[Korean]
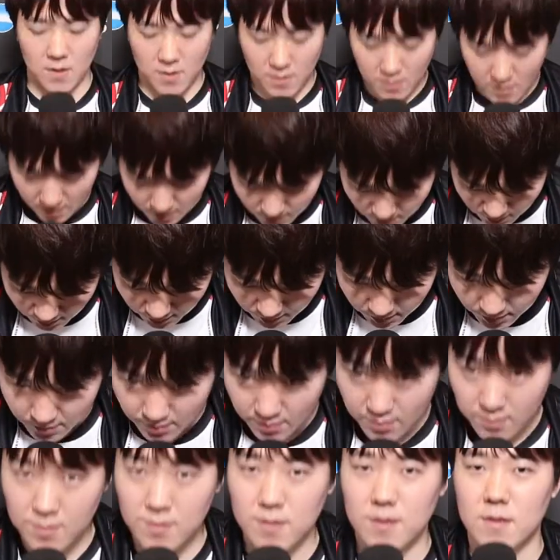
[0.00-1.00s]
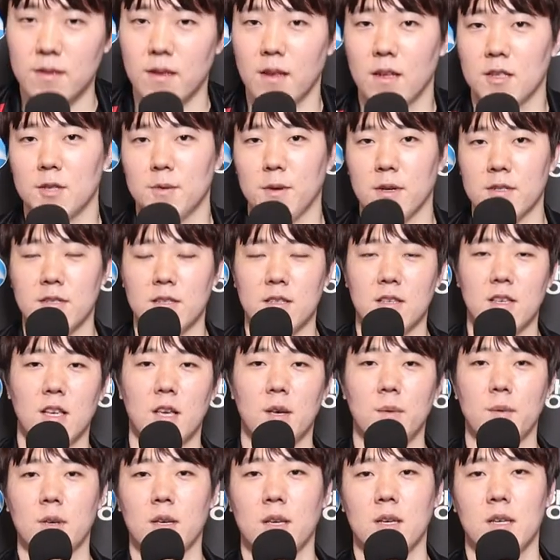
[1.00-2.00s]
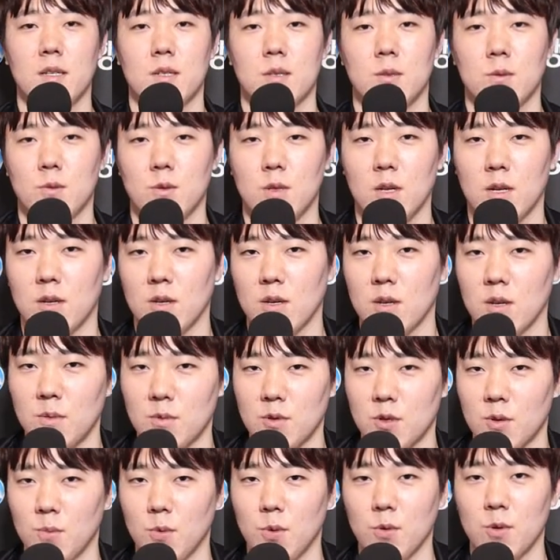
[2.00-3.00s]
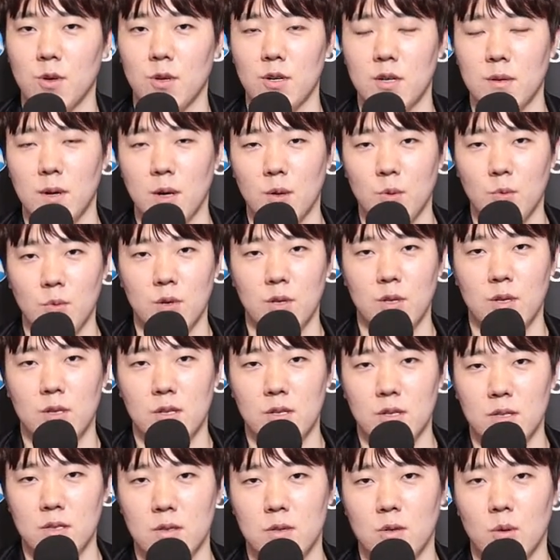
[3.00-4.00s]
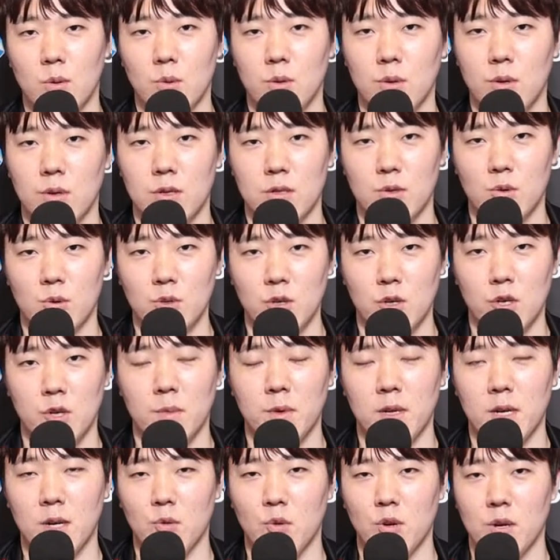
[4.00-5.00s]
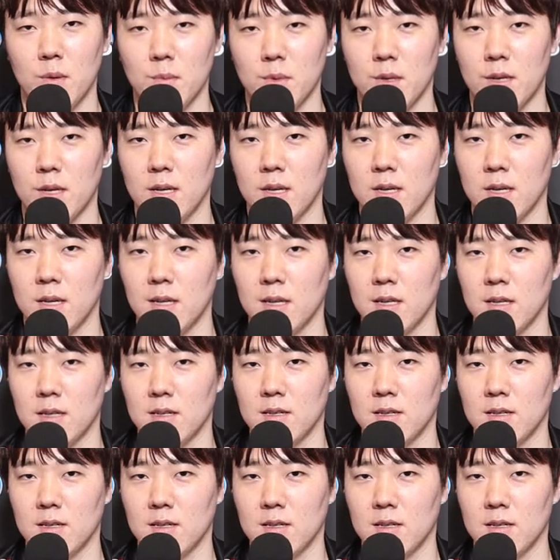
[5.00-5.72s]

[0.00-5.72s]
안녕하세요. 샌드박스 게이밍의 주장 겸 서포터를 맡고 있는 조커 조재엽이라고 합니다.